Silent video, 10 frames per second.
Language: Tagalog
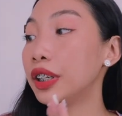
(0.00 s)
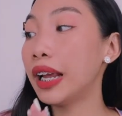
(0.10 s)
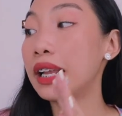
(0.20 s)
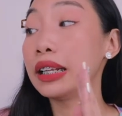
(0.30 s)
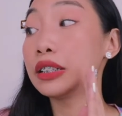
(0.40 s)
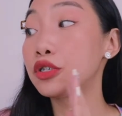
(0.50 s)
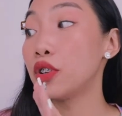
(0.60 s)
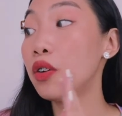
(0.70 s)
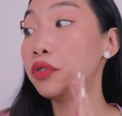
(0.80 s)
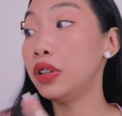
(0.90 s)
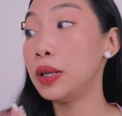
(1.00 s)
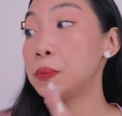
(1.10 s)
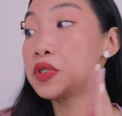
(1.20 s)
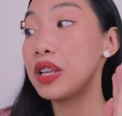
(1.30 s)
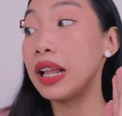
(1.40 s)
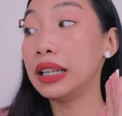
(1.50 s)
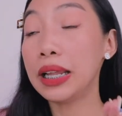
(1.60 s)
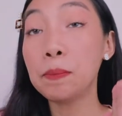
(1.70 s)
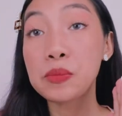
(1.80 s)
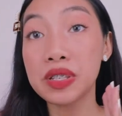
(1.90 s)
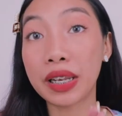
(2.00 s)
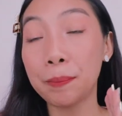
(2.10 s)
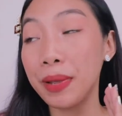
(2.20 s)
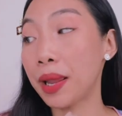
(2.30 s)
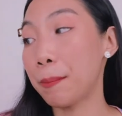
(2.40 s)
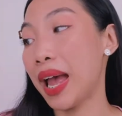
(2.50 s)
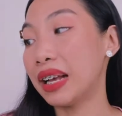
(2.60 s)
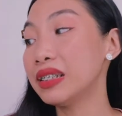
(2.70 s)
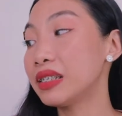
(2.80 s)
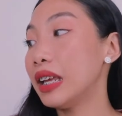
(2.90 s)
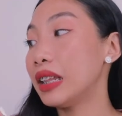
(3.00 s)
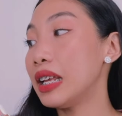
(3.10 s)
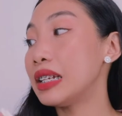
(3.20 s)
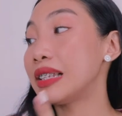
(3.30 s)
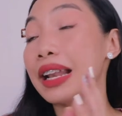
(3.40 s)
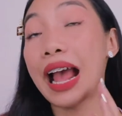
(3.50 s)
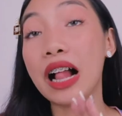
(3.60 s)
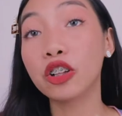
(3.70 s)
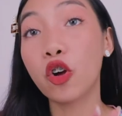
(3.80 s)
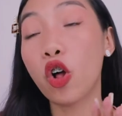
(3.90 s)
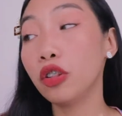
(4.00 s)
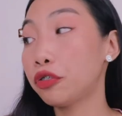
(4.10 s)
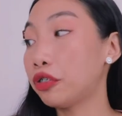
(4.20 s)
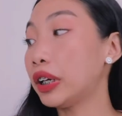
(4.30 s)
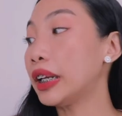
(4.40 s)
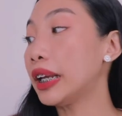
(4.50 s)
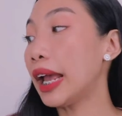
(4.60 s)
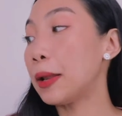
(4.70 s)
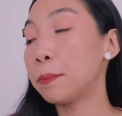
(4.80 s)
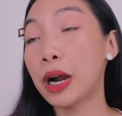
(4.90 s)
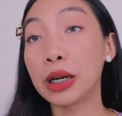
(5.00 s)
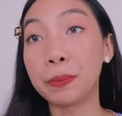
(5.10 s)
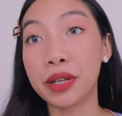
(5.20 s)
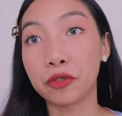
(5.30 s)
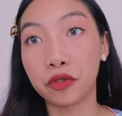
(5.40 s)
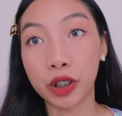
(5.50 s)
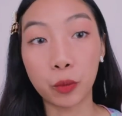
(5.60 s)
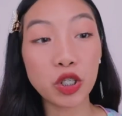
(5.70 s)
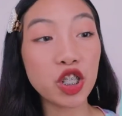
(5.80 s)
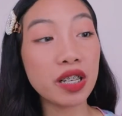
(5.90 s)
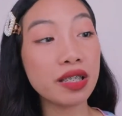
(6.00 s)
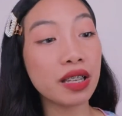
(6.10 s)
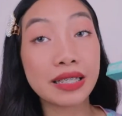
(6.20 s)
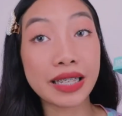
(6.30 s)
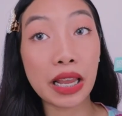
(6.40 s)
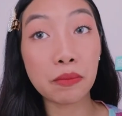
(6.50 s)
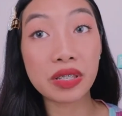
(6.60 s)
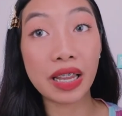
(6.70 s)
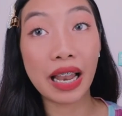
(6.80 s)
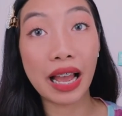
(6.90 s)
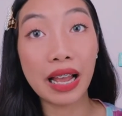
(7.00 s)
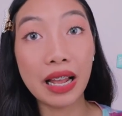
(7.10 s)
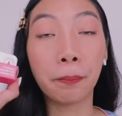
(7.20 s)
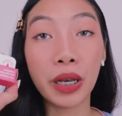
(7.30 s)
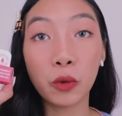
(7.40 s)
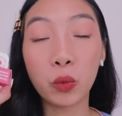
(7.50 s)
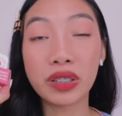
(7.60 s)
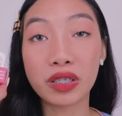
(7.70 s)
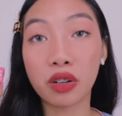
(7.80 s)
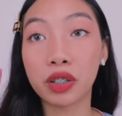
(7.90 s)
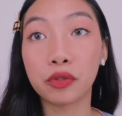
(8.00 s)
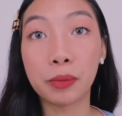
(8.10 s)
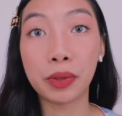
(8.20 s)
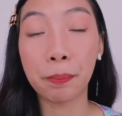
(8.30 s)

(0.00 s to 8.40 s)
Organic Soft Lips Lip Sleeping Mask, it is an alcohol-free and paraben-free which is same sila but will start from